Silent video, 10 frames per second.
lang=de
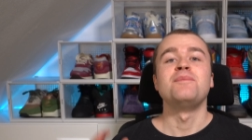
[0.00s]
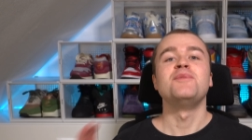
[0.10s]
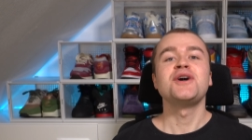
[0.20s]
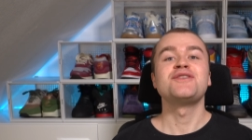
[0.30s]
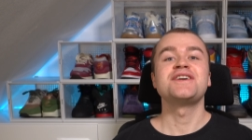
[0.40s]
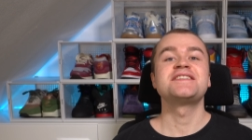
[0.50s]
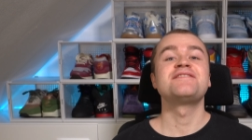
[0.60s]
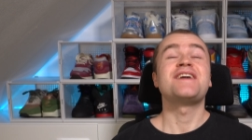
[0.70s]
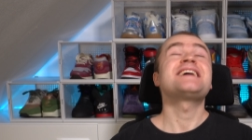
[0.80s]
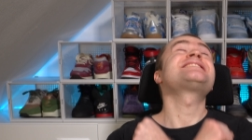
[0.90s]
Moin
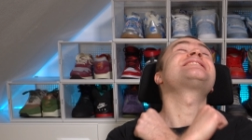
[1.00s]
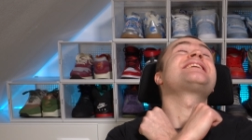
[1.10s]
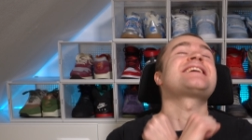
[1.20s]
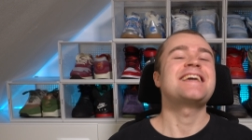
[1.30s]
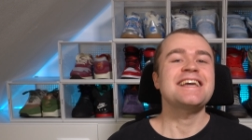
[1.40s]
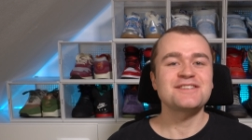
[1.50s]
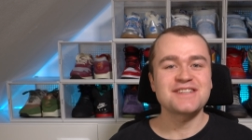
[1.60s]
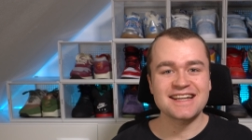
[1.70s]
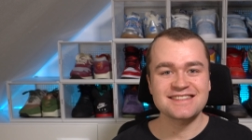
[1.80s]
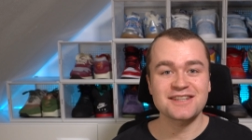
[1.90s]
Leute, was geht und
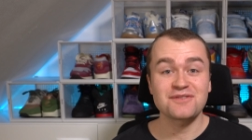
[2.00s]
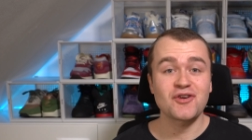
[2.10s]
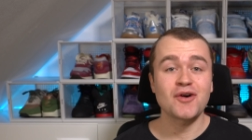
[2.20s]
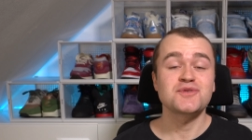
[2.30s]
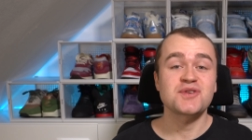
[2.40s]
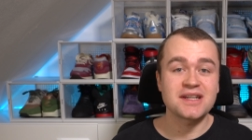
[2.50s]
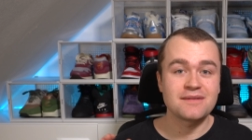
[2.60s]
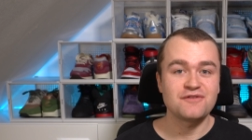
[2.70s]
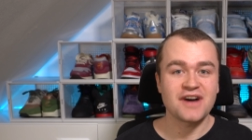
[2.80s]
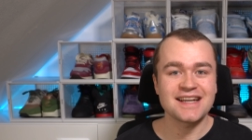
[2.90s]
herzlich willkommen zu
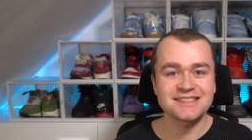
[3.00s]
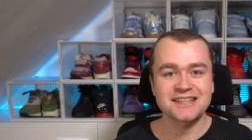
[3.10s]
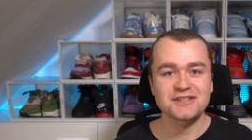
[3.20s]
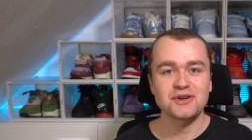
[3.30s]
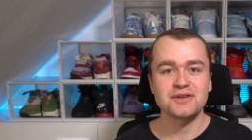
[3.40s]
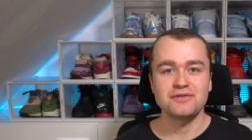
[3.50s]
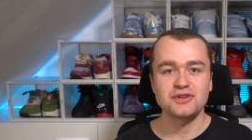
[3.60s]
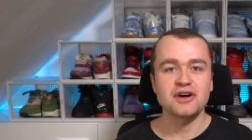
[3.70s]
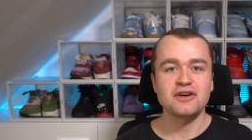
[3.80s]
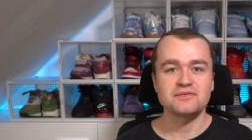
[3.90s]
einem weiteren neuen
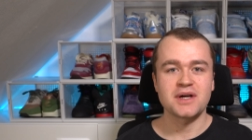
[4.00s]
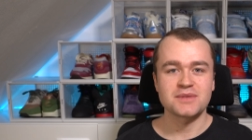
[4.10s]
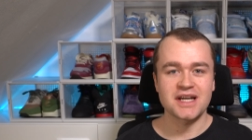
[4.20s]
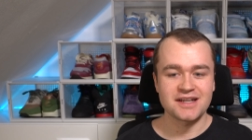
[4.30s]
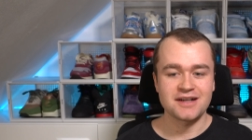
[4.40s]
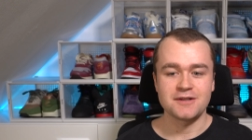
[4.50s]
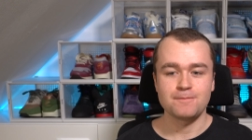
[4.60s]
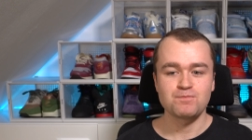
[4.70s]
Video auf meinem Kanal.